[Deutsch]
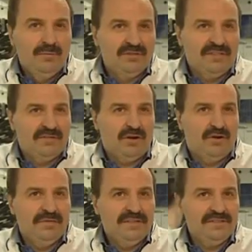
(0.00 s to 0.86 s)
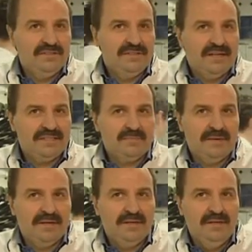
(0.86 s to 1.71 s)
man muss einfach auch wissen, dass
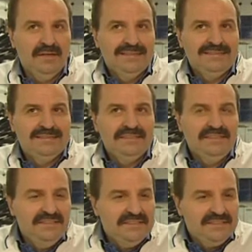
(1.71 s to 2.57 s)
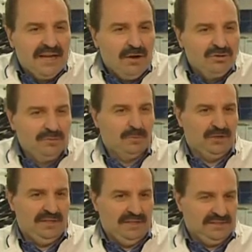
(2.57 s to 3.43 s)
man sich nicht
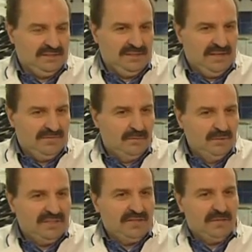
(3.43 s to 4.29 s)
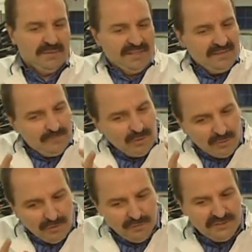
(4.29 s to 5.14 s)
ausbeuten lassen darf. Man muss einfach, wenn man den
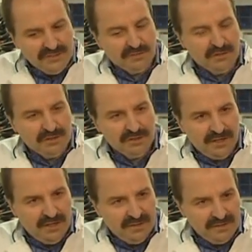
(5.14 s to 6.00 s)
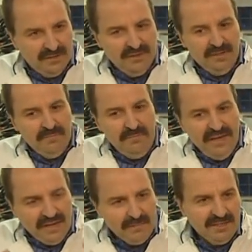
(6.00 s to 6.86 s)
Beruf sich dafür entscheidet,
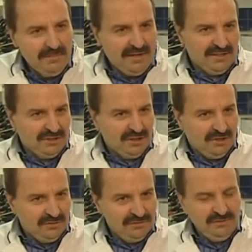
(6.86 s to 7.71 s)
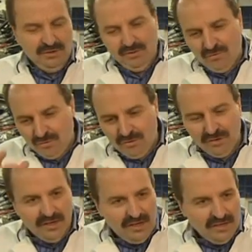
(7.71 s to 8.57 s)
mehrere Betriebe anschauen,
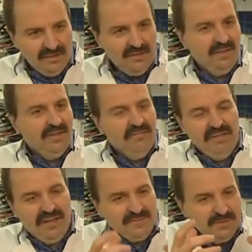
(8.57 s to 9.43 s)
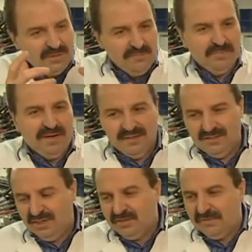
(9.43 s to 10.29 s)
gucken gehen, wer ist mir
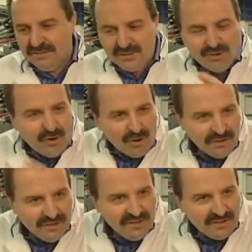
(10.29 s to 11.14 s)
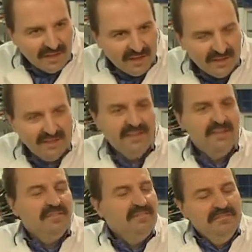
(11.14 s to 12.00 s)
sympathisch, was kochen die da,
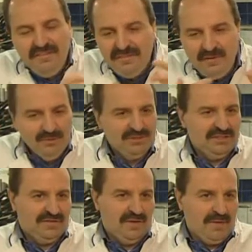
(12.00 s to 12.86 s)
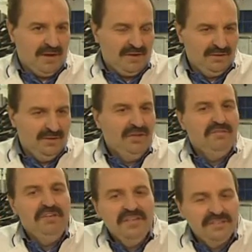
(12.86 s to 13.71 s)
wie viel muss ich dafür machen,
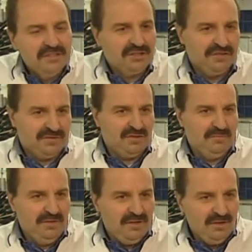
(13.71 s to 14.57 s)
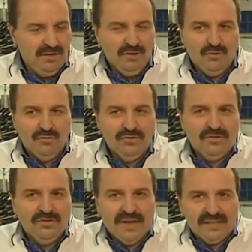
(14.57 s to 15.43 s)
wie ist der Chef zu mir und
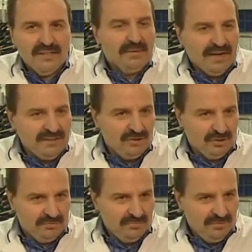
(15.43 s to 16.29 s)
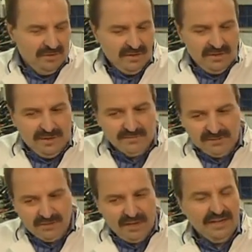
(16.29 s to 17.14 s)
nach dem Praktikum kann man
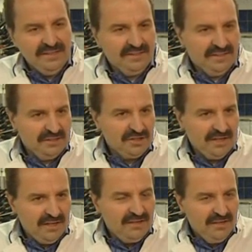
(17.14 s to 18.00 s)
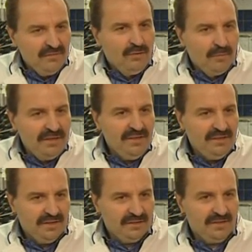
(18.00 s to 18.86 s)
sich doch eigentlich dann entscheiden, wo man
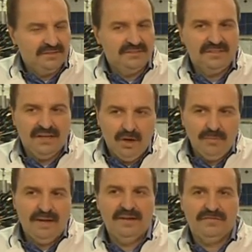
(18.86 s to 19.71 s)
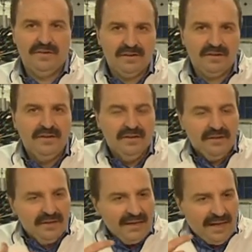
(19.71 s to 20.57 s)
hingeht. Also ich glaube einfach,
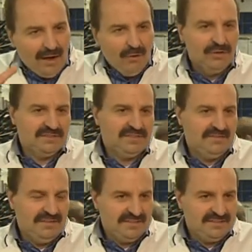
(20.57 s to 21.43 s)
Auge sei